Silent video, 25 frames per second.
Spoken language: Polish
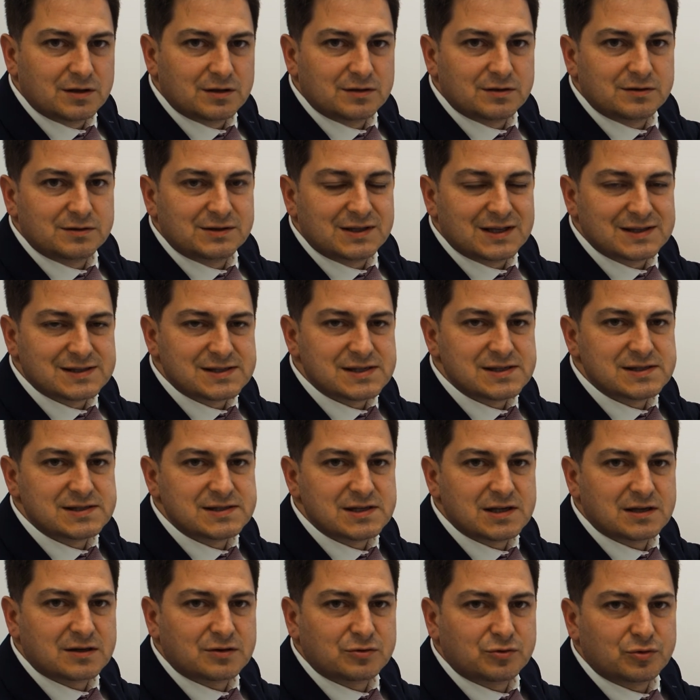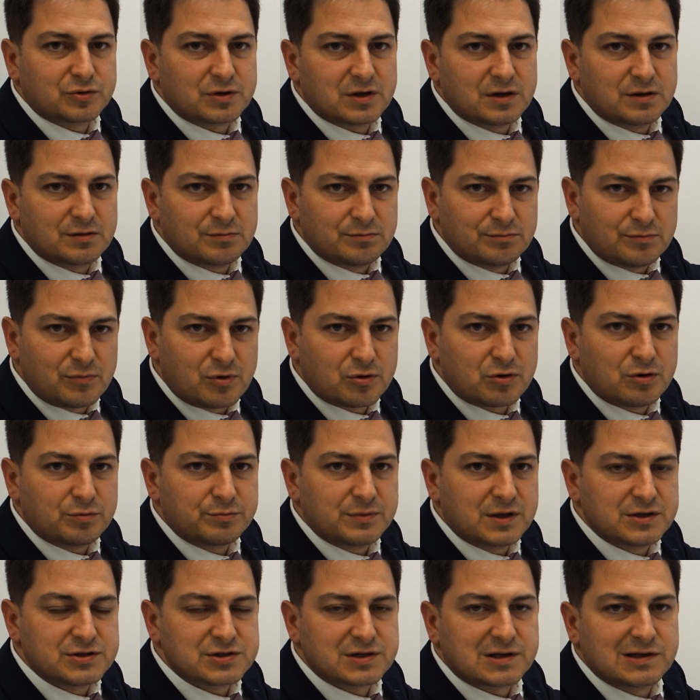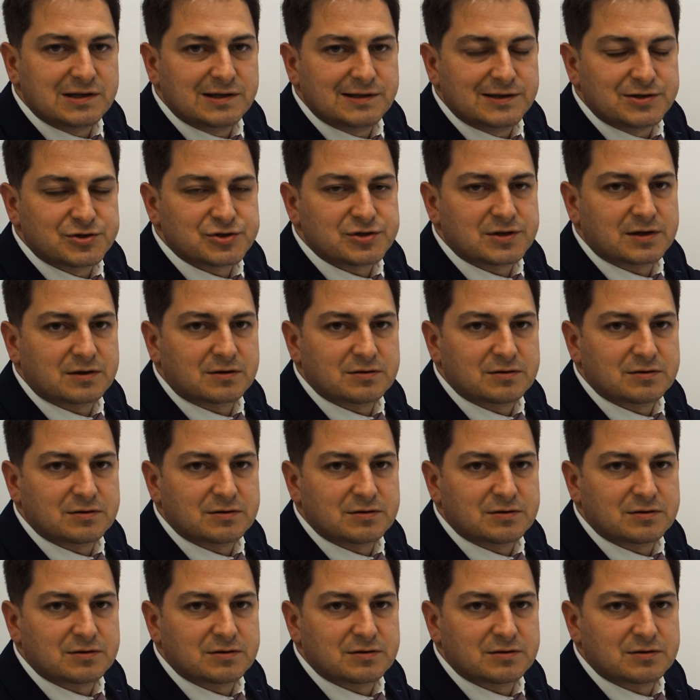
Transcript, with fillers: decyzje, które mogą mieć kliniczne